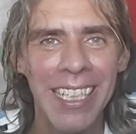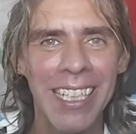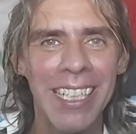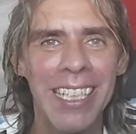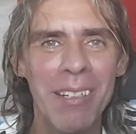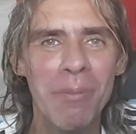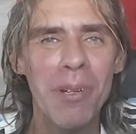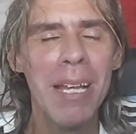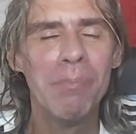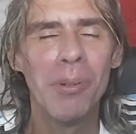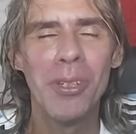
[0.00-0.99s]
que voy
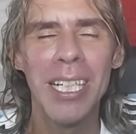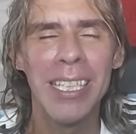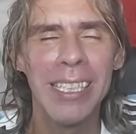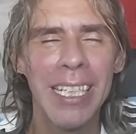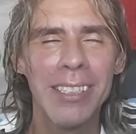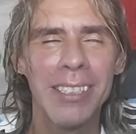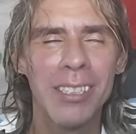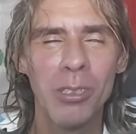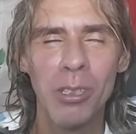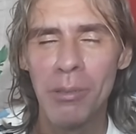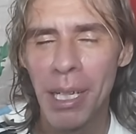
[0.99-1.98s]
a poder estar, si
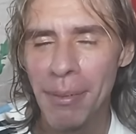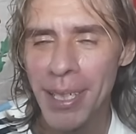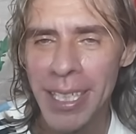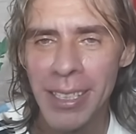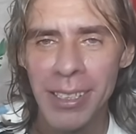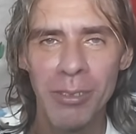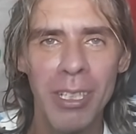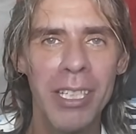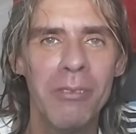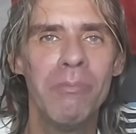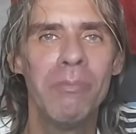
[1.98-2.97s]
todo va bien y no hay
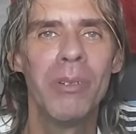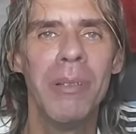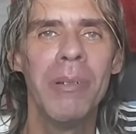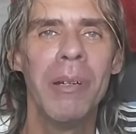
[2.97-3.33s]
ningún problema,